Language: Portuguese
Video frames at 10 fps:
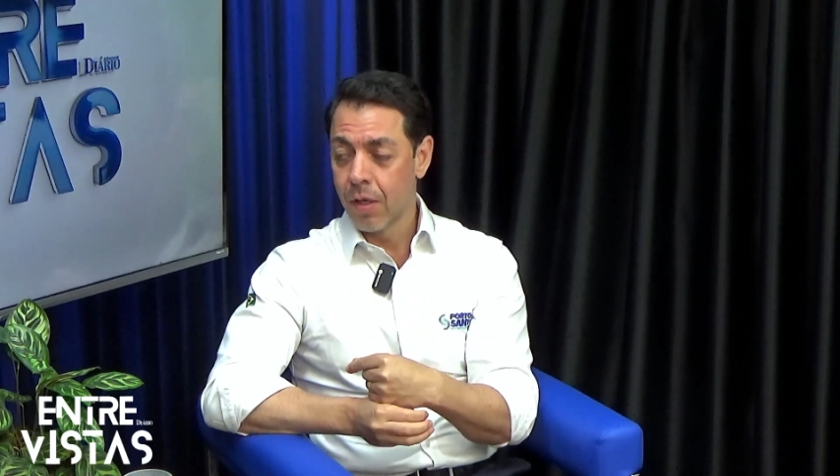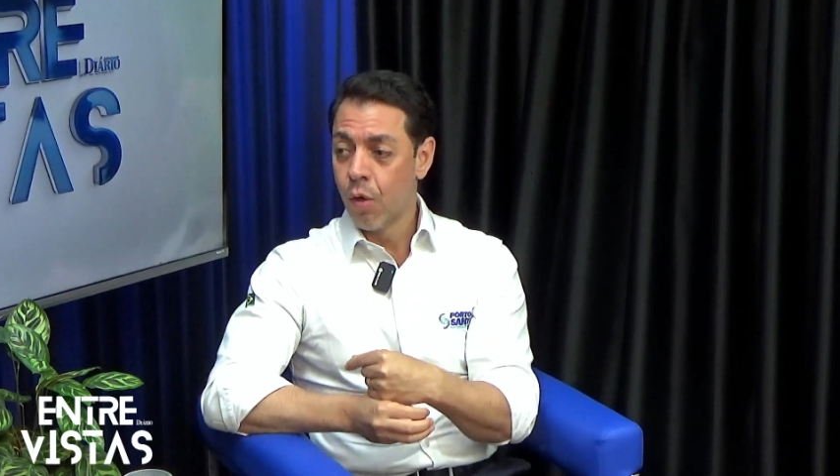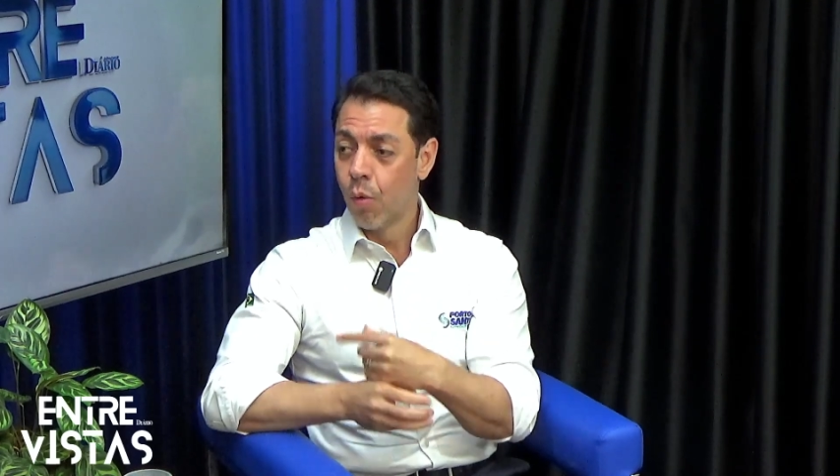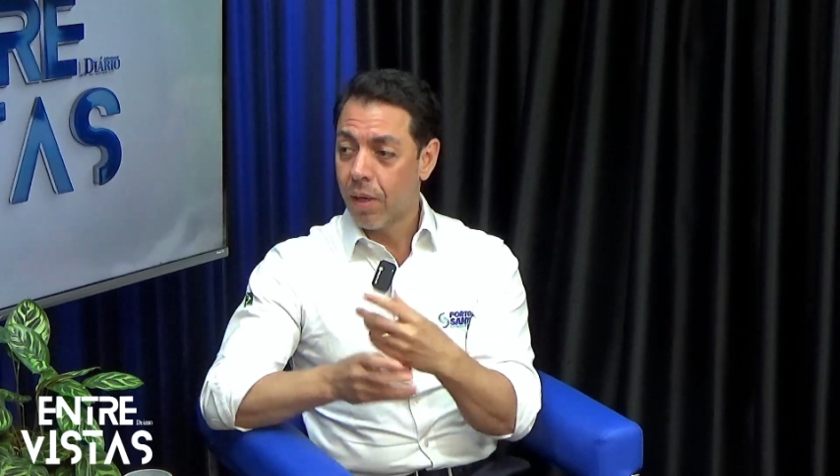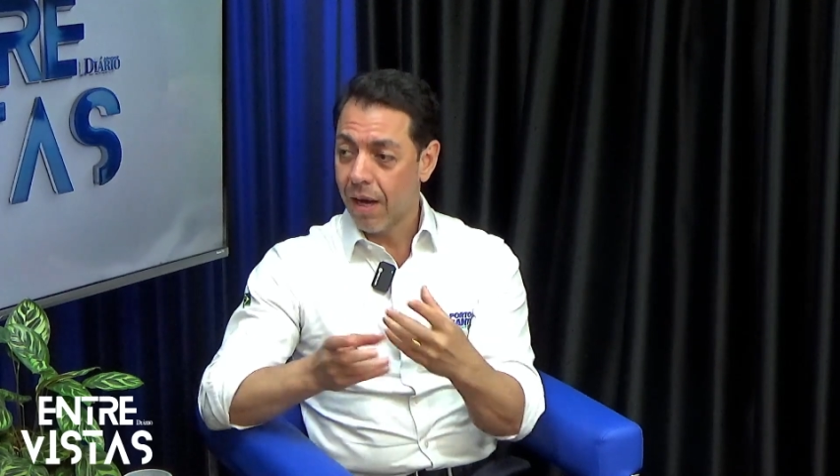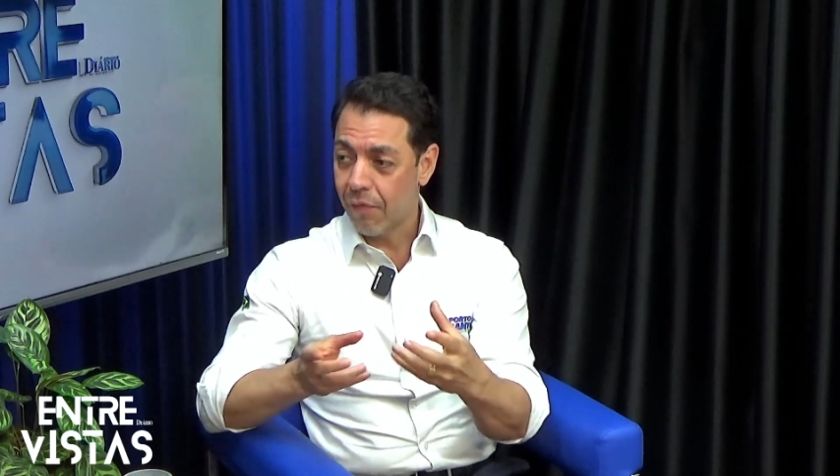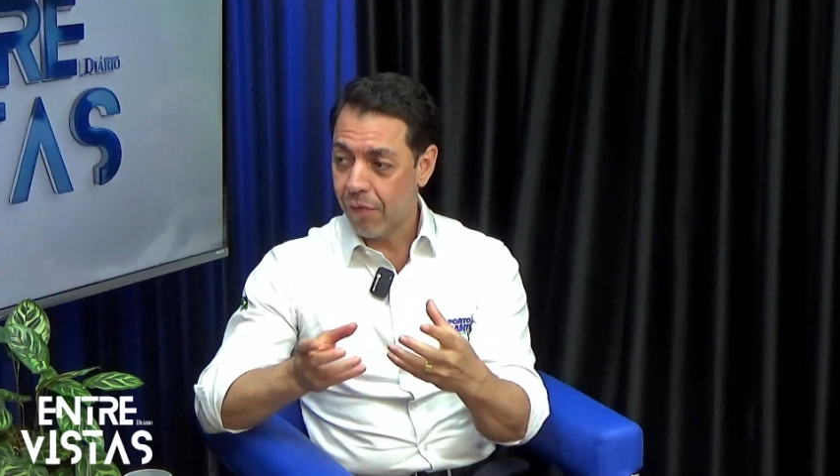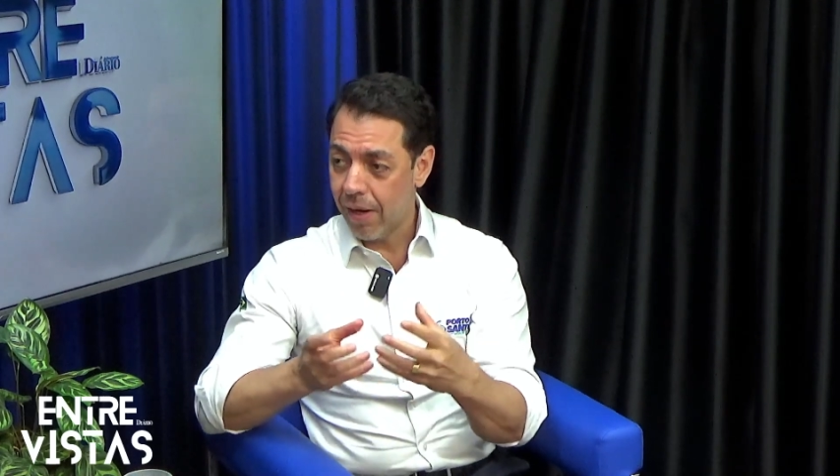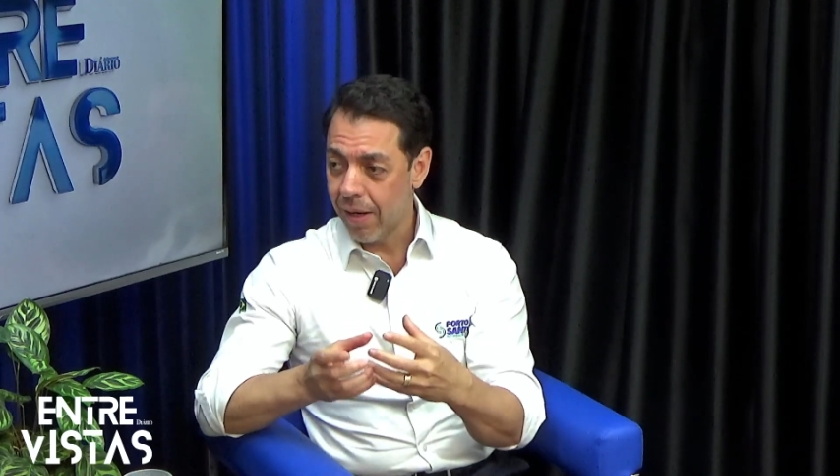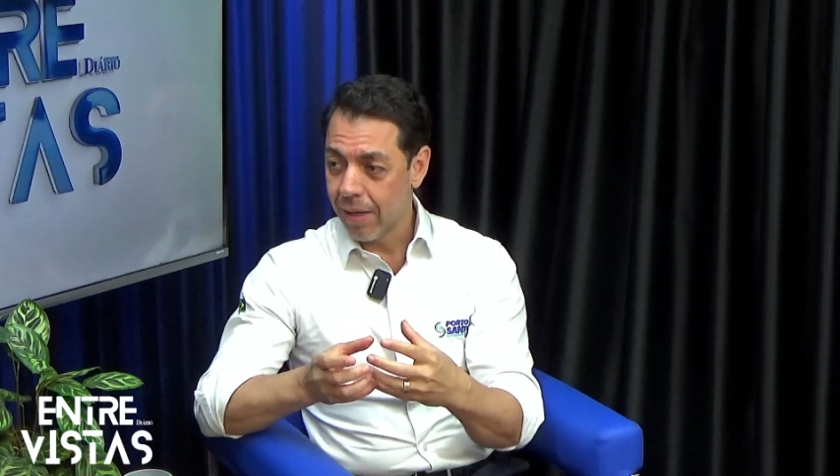O
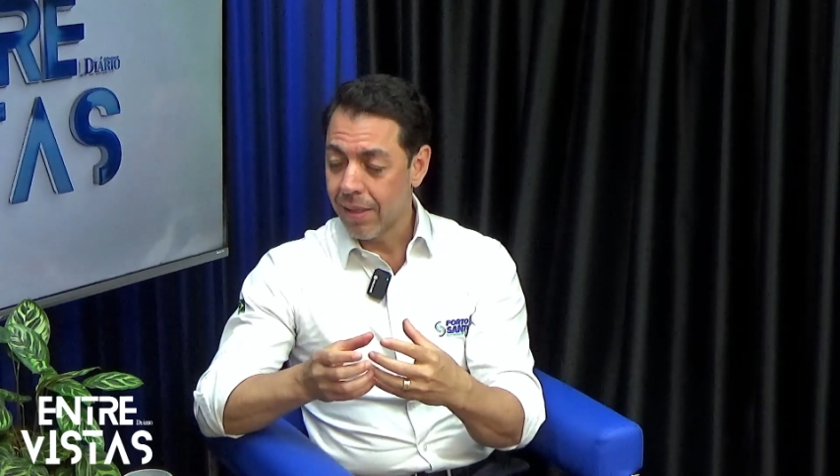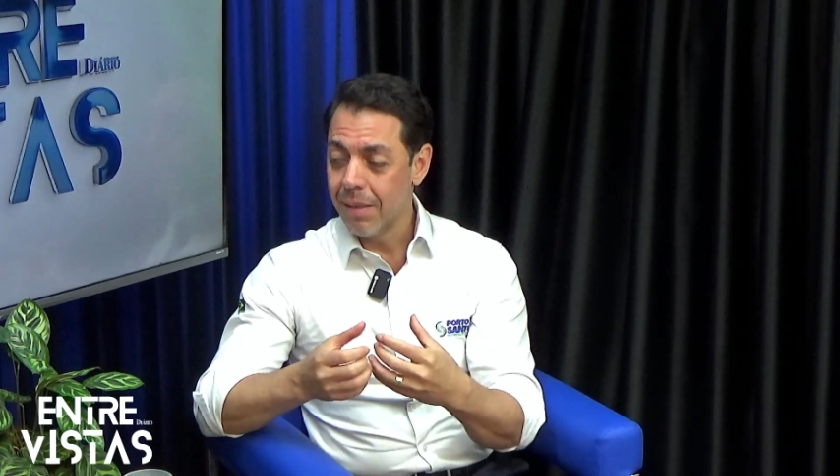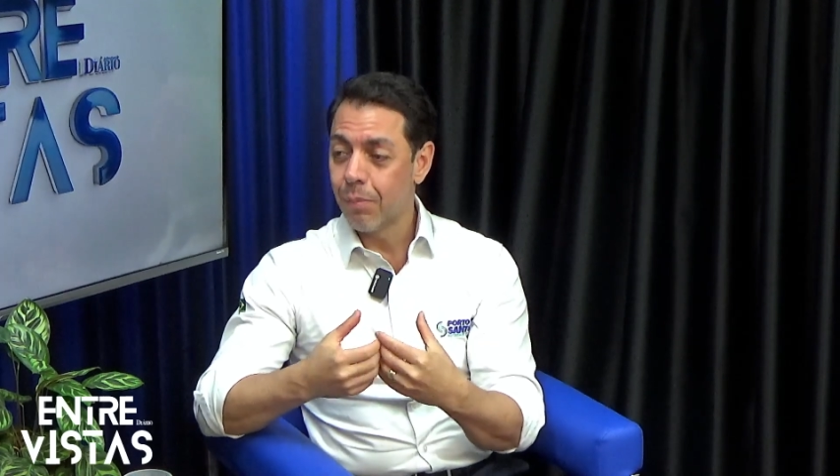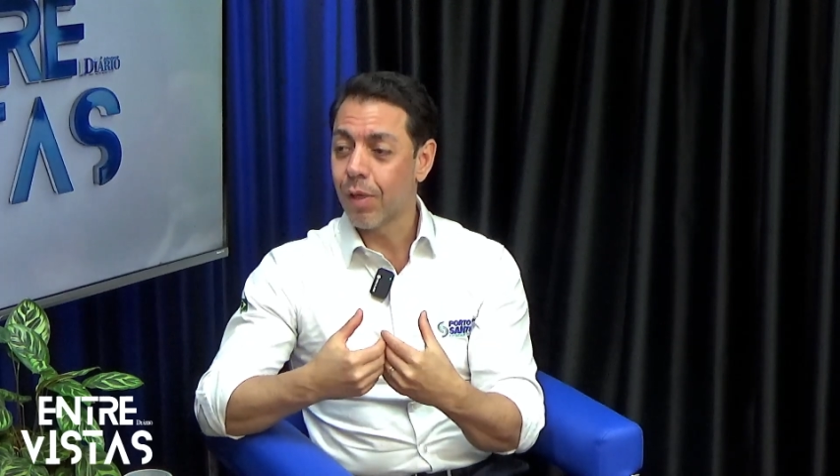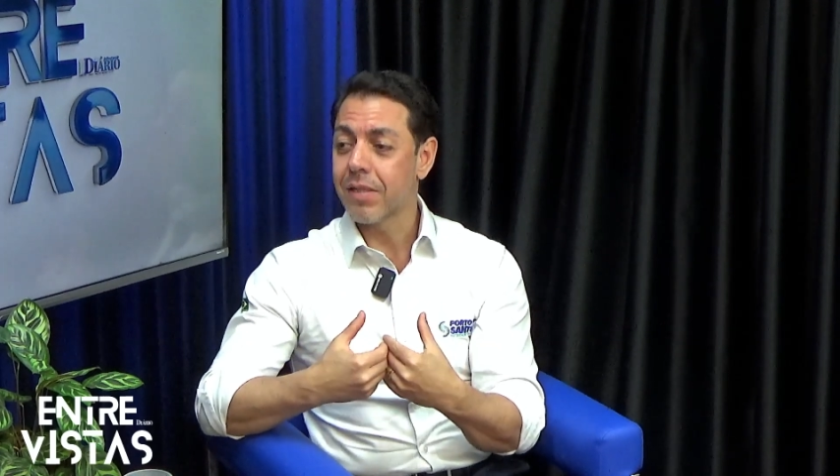café, embora